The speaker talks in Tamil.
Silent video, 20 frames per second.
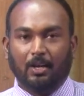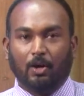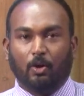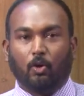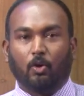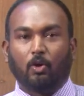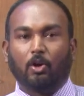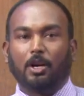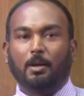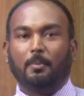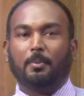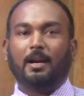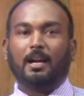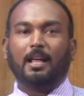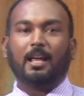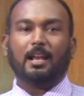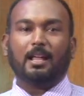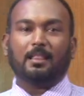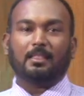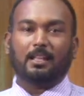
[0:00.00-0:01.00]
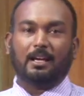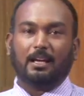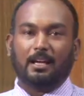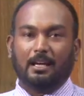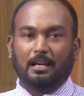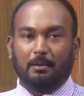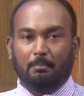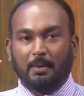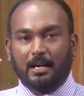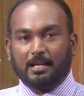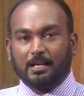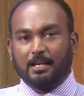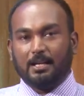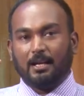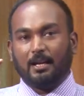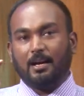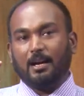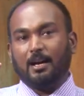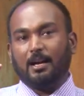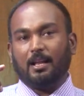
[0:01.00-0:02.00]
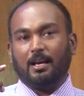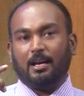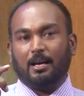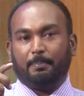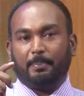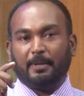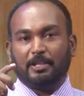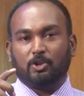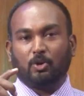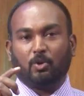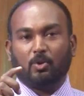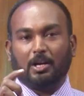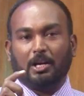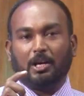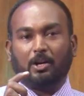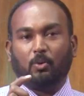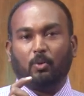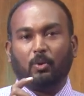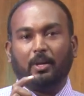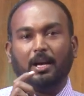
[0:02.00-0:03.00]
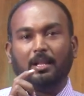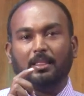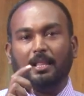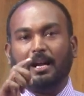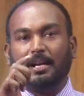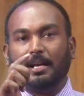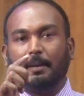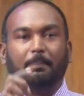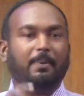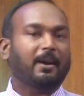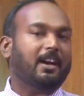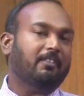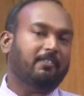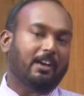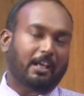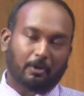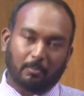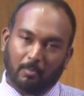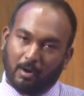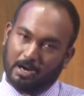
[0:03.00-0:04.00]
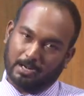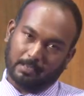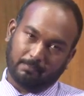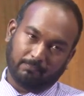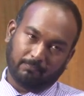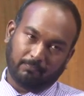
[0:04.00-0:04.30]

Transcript: ஒன்று பிள்ளைகள் அந்த மக்களால் பெற்றுக்கொள்ளக்கூடிய அந்த அடிப்படை வருமானம்